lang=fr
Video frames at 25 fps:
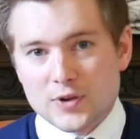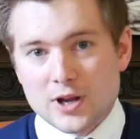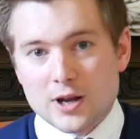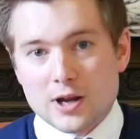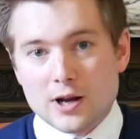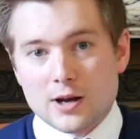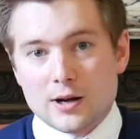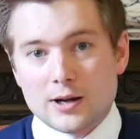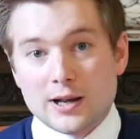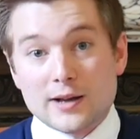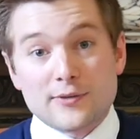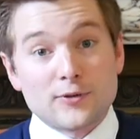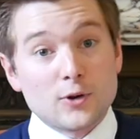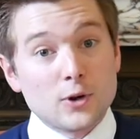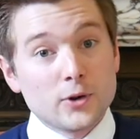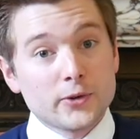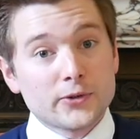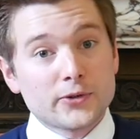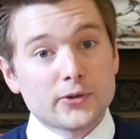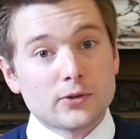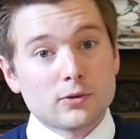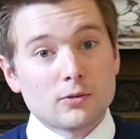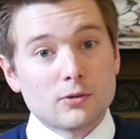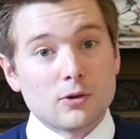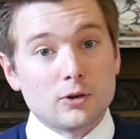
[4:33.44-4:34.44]
La
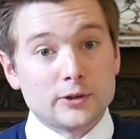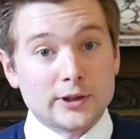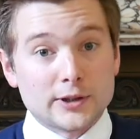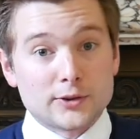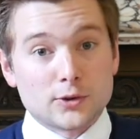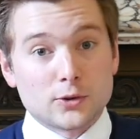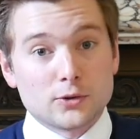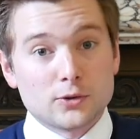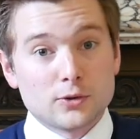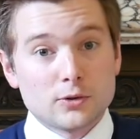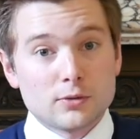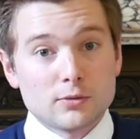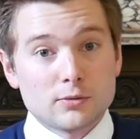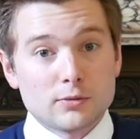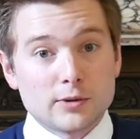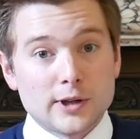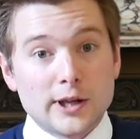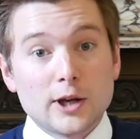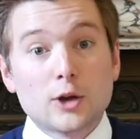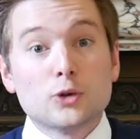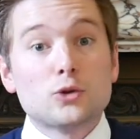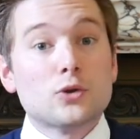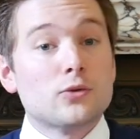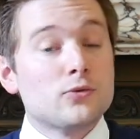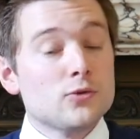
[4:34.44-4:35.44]
France, en attendant, est
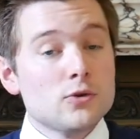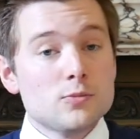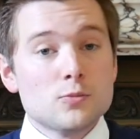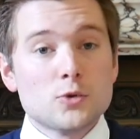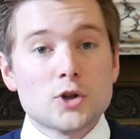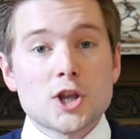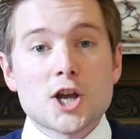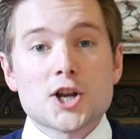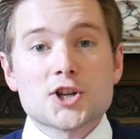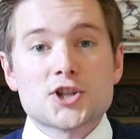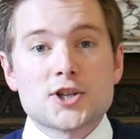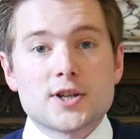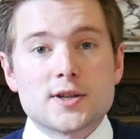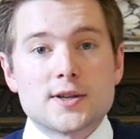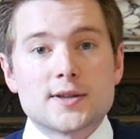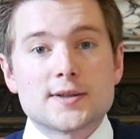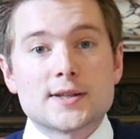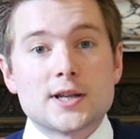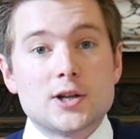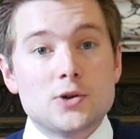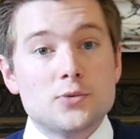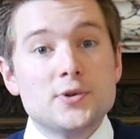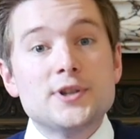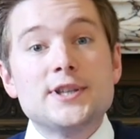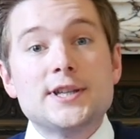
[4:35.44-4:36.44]
redevenue une monarchie. C'est
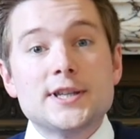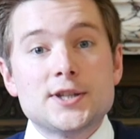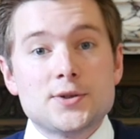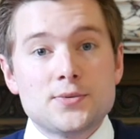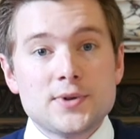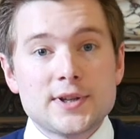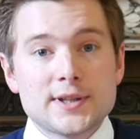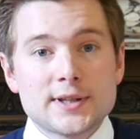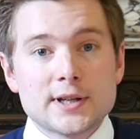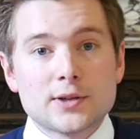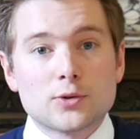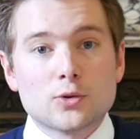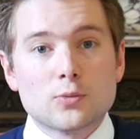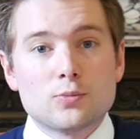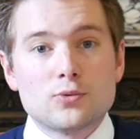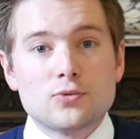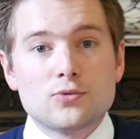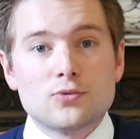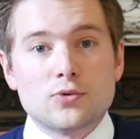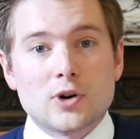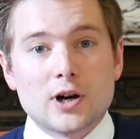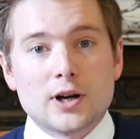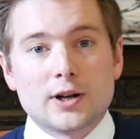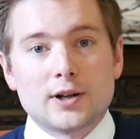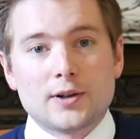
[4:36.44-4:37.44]
Louis XVIII qui est au
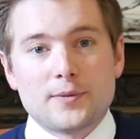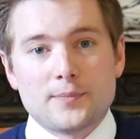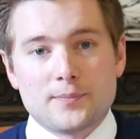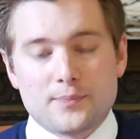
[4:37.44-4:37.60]
pouvoir.